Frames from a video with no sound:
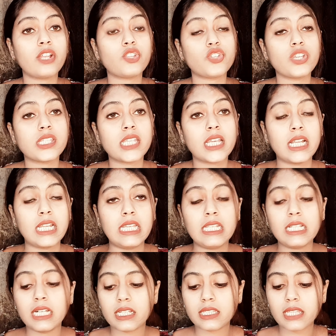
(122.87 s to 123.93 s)
अच्छे से क्लीन
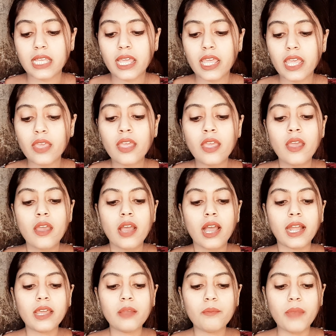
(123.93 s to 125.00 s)
करता है
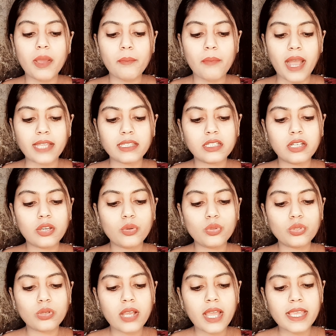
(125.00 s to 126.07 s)
अगर मैं बात करूँ
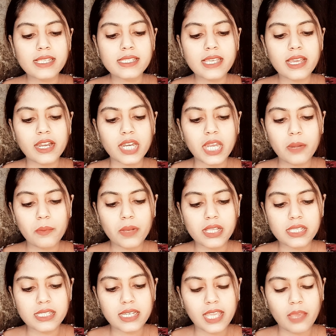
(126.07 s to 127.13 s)
तो गाइज ये 100
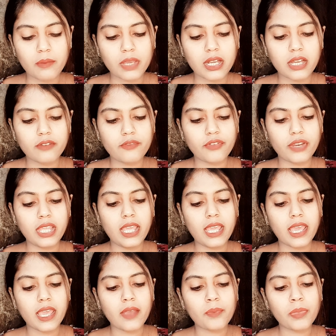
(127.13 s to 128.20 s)
परसेंट केमिकल फ्री
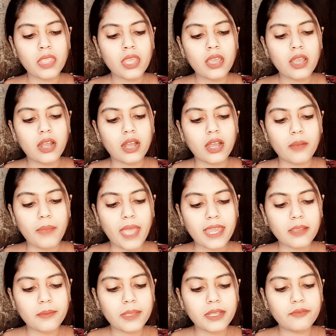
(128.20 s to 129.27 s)
है
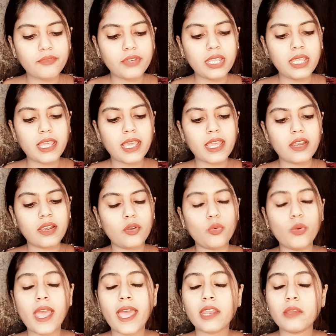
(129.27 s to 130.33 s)
पैराबिन फ्री है
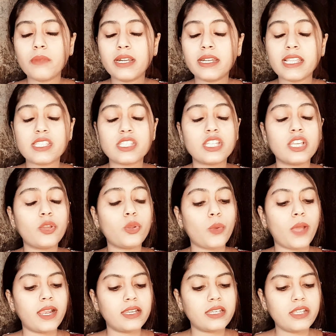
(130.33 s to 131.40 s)
नो एनिमल टेस्टिंग
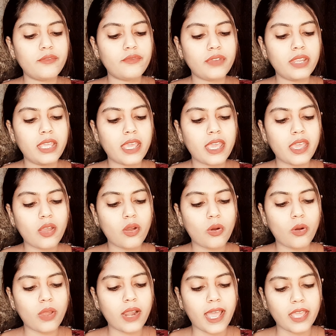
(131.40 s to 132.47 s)
क्रुएलिटी फ्री है
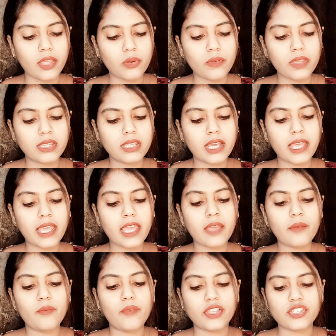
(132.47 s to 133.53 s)
और आयुर्वेदा है
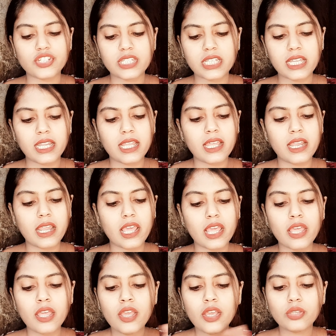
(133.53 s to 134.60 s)
वेजिटेरियन है
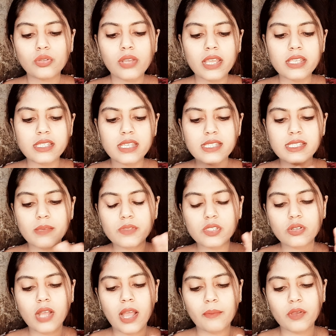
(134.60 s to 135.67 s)
तो गाइज ये सब
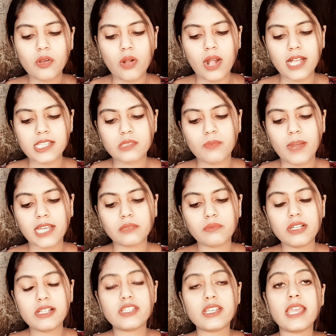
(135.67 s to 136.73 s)
आपको खास बात
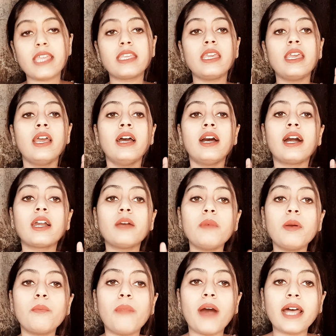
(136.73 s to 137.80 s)
मिल जाएंगी अगर
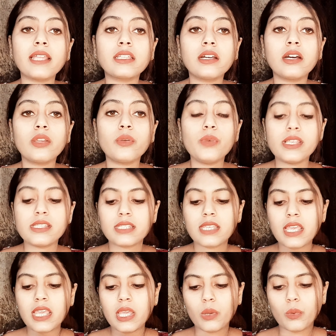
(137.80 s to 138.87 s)
मैं बात करूँ इसके
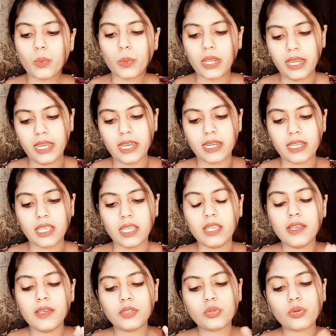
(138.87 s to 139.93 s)
इन्ग्रीडियंट की
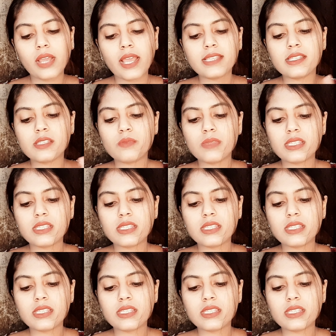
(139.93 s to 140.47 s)
तो गाइज इसमें